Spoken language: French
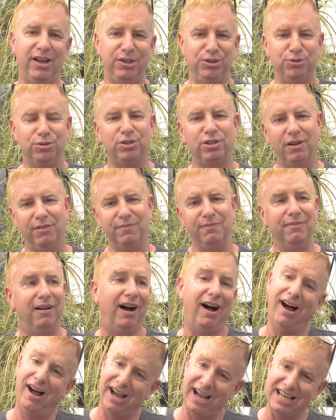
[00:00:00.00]
nous sommes
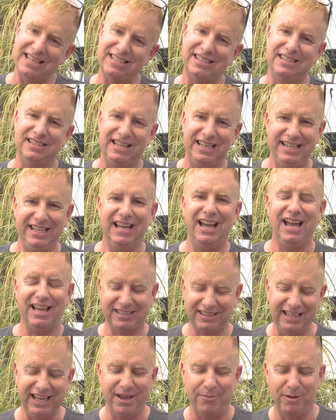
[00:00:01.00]
enracinés à
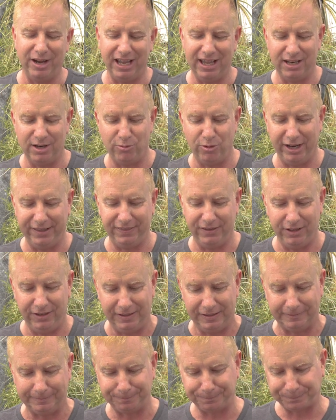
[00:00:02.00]
Saint-Gabriel-de-Brandon.
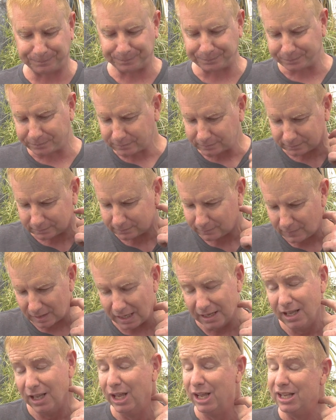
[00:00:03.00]

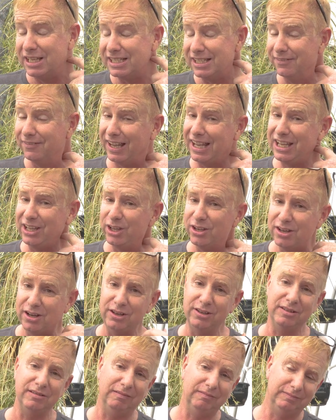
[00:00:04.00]
C'est vrai
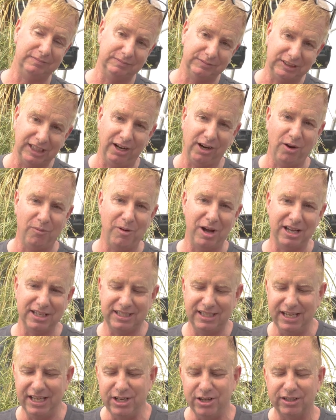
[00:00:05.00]
que ça a
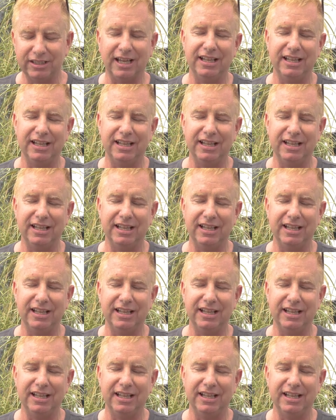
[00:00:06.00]
commencé il y a